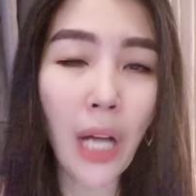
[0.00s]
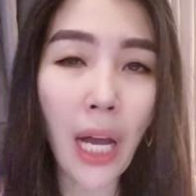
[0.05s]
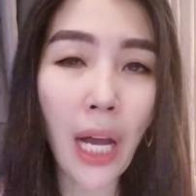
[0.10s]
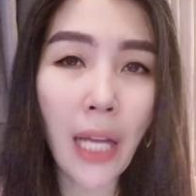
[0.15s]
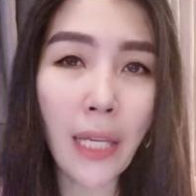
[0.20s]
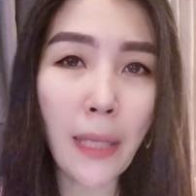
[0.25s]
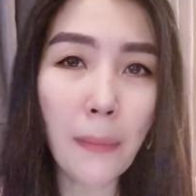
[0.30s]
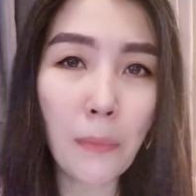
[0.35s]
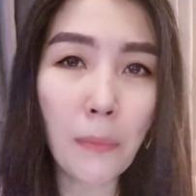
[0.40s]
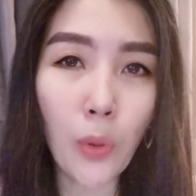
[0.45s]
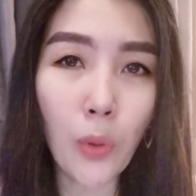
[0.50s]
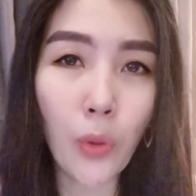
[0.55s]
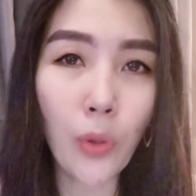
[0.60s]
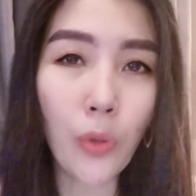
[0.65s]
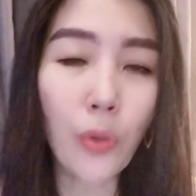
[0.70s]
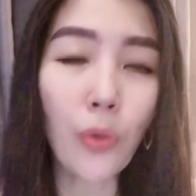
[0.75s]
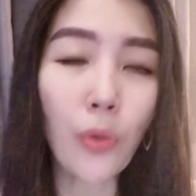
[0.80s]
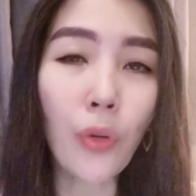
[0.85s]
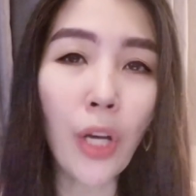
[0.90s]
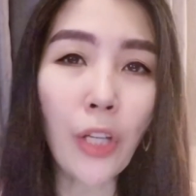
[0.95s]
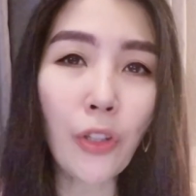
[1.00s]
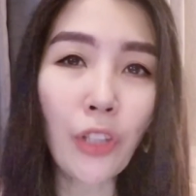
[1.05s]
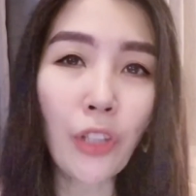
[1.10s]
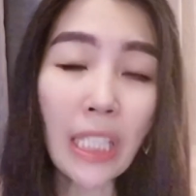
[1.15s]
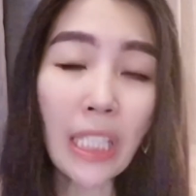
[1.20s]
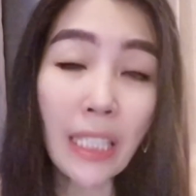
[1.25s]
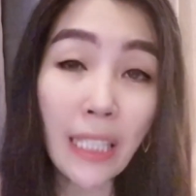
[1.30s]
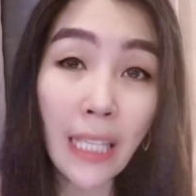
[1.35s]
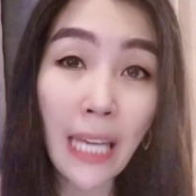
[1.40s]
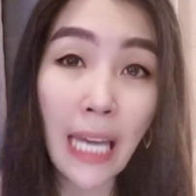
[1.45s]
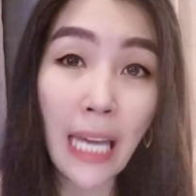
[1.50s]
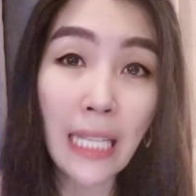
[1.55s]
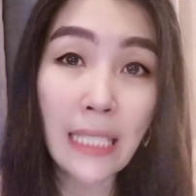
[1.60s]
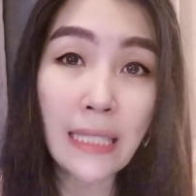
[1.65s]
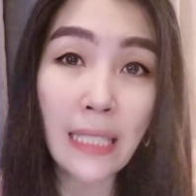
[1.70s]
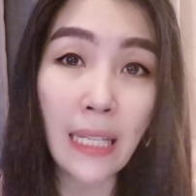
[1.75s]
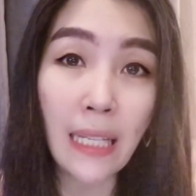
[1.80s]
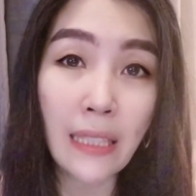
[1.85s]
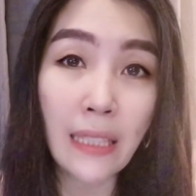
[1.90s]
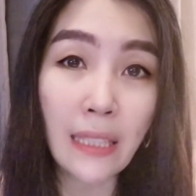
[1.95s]
alam mo kung ano yung nangyayari
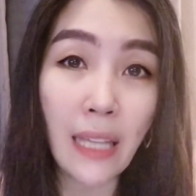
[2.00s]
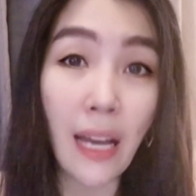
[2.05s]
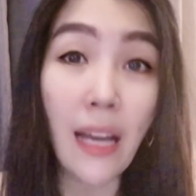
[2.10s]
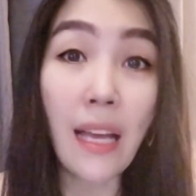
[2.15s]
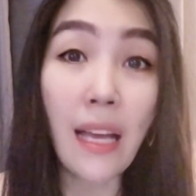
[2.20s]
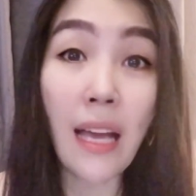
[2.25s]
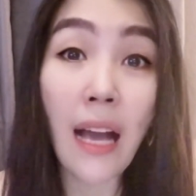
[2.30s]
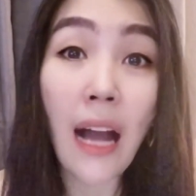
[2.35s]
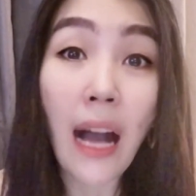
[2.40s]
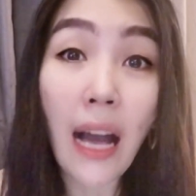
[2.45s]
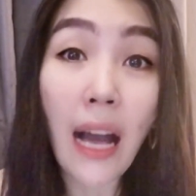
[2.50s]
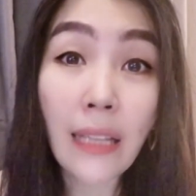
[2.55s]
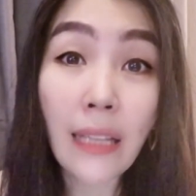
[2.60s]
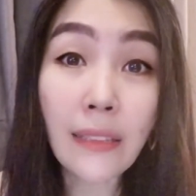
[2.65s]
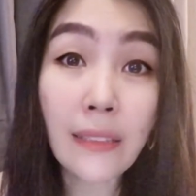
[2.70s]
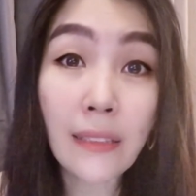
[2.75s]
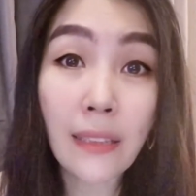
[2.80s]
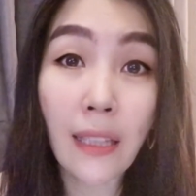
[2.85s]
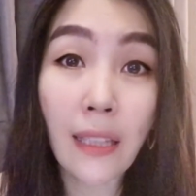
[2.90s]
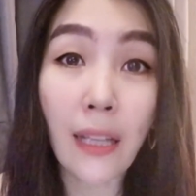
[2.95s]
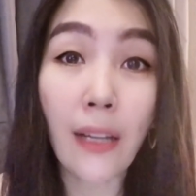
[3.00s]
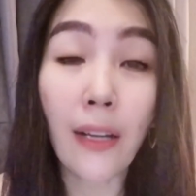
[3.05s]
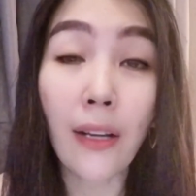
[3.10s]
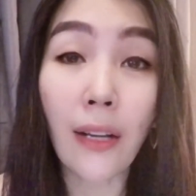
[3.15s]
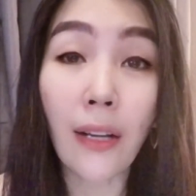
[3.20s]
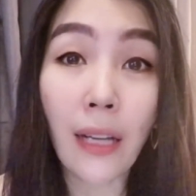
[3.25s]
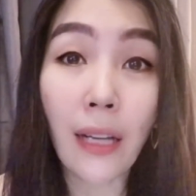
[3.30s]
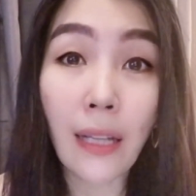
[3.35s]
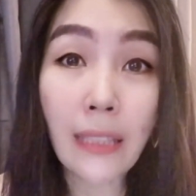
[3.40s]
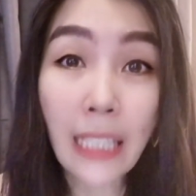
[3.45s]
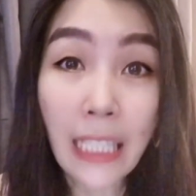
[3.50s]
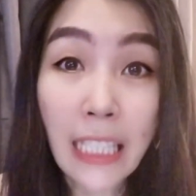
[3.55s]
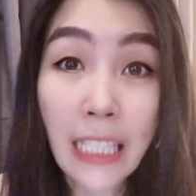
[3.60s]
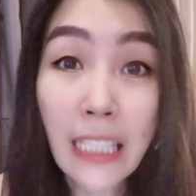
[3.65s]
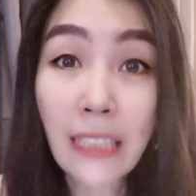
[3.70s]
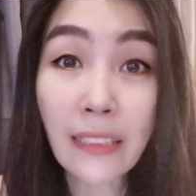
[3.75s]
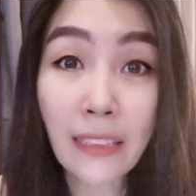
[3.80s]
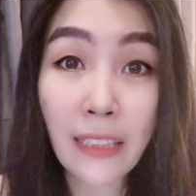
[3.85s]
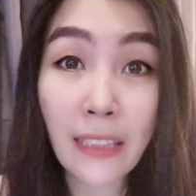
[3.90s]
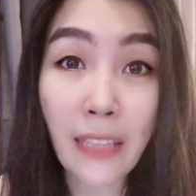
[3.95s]
sa kanya at
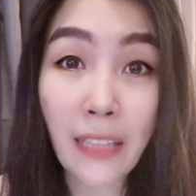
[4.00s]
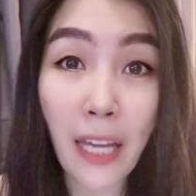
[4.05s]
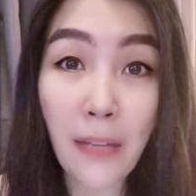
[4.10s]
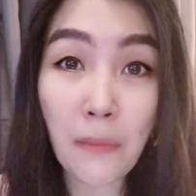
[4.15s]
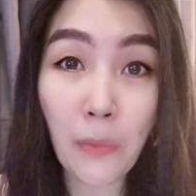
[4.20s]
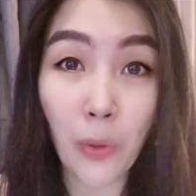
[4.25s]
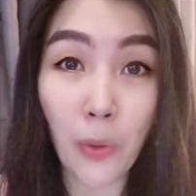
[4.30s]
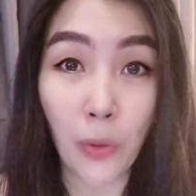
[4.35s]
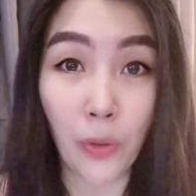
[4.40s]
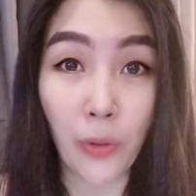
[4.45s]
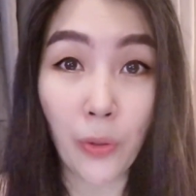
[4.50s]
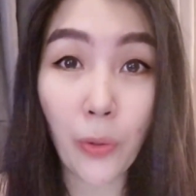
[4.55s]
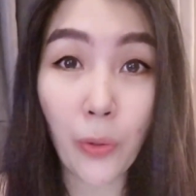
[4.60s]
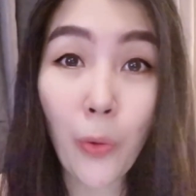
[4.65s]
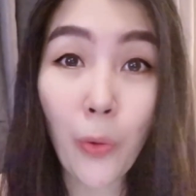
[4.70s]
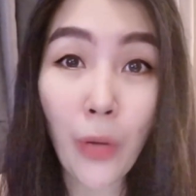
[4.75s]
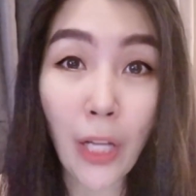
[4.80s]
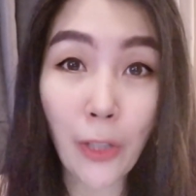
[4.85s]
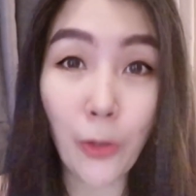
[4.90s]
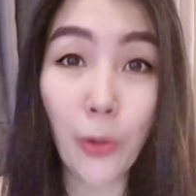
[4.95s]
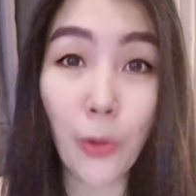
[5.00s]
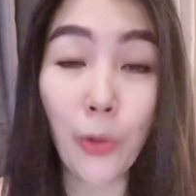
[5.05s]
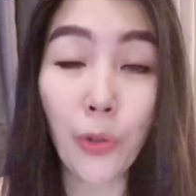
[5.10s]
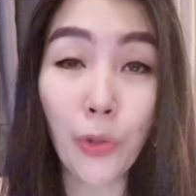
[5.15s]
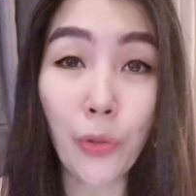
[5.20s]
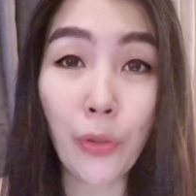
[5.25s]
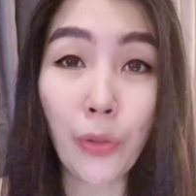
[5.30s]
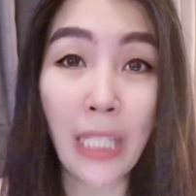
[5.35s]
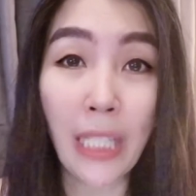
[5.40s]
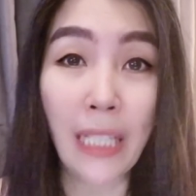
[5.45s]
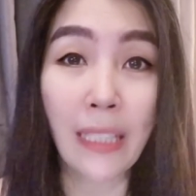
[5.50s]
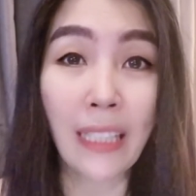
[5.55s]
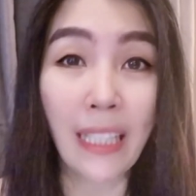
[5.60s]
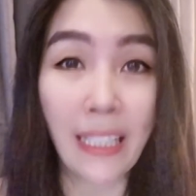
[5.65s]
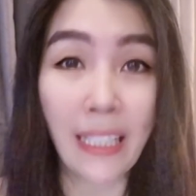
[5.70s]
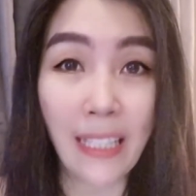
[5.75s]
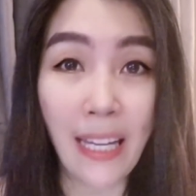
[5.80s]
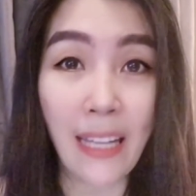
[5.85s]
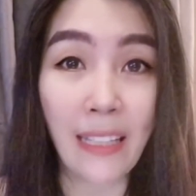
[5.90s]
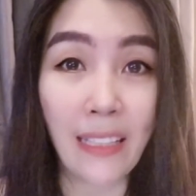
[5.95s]
naiintindihan mo kung ano yung
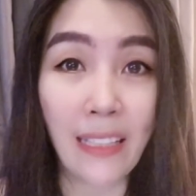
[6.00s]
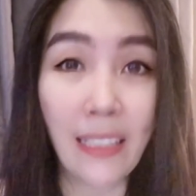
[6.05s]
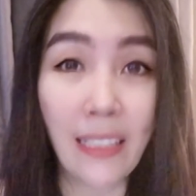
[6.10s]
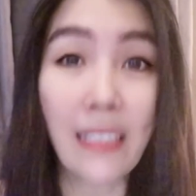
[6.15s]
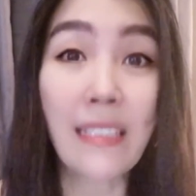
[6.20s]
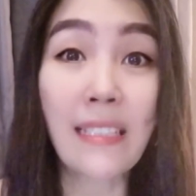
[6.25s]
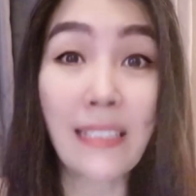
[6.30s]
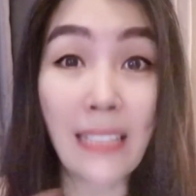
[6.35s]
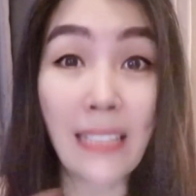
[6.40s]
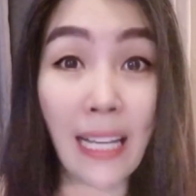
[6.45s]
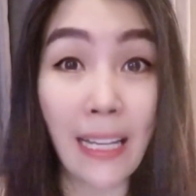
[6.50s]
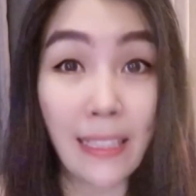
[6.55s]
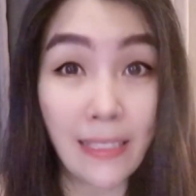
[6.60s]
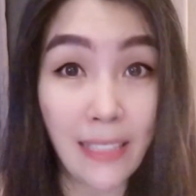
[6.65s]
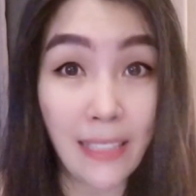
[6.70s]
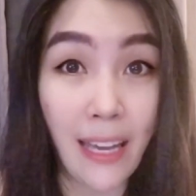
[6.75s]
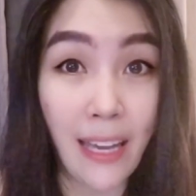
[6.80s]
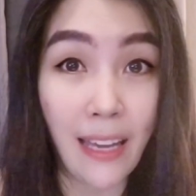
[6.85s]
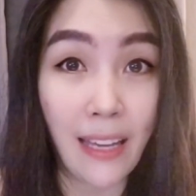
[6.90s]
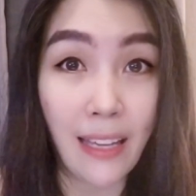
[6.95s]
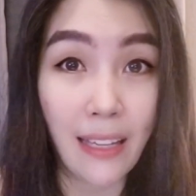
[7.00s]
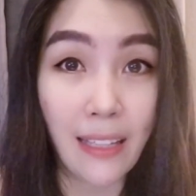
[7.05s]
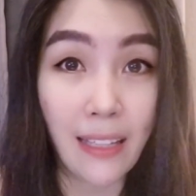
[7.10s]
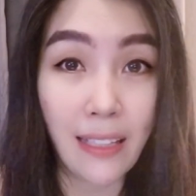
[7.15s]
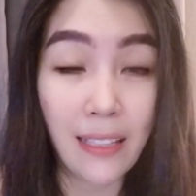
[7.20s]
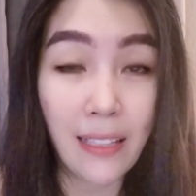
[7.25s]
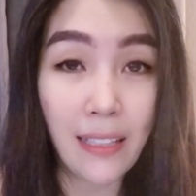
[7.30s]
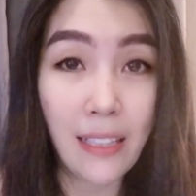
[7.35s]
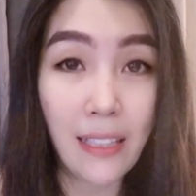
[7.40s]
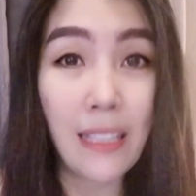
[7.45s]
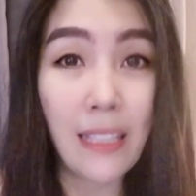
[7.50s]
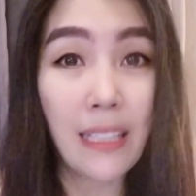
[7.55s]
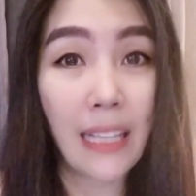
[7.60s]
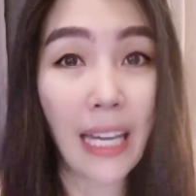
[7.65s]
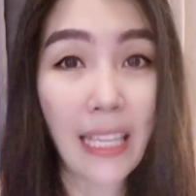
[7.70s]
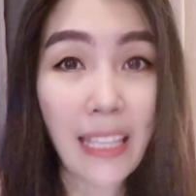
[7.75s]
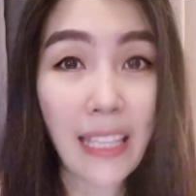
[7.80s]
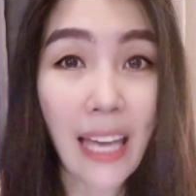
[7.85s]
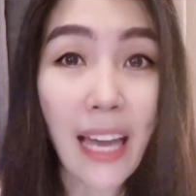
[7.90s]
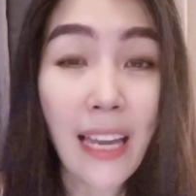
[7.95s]
nangyayari sa kanya.
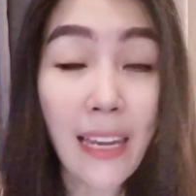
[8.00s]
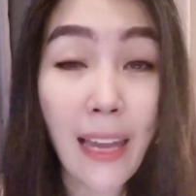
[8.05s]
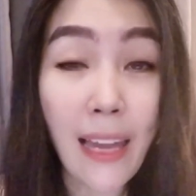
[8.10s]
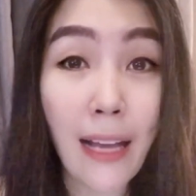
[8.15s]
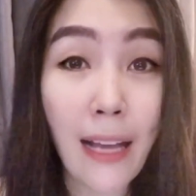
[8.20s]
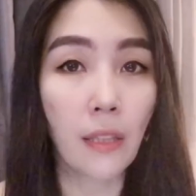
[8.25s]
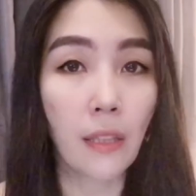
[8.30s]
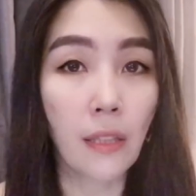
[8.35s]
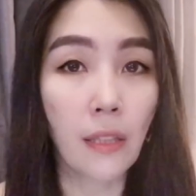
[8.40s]
Kaya lang,